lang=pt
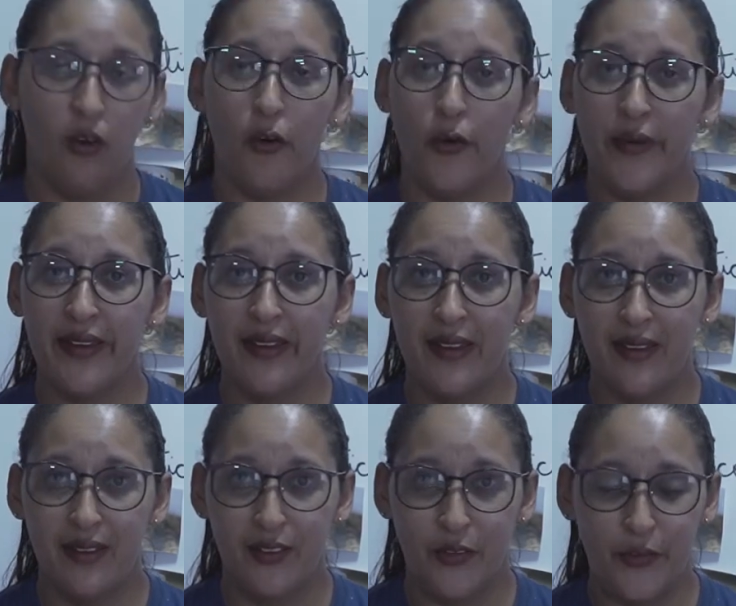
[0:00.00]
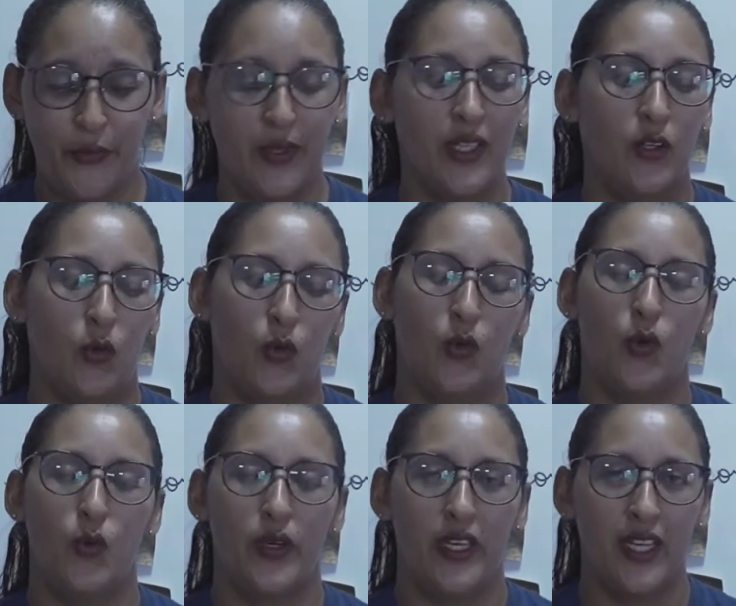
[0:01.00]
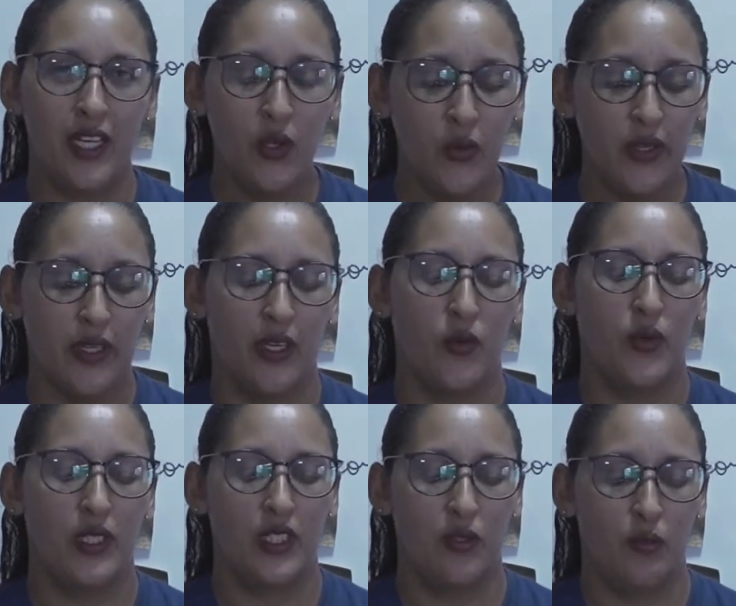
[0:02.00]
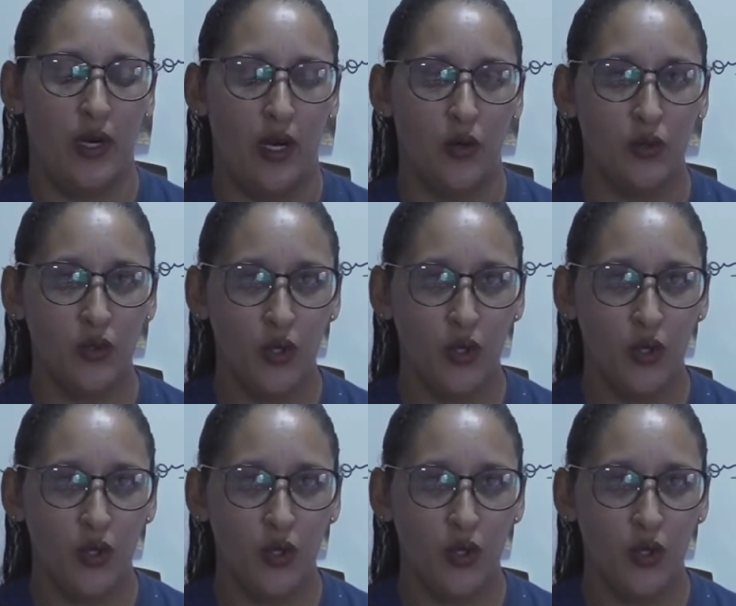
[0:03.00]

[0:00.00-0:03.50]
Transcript: Coelho. O coelho é um animal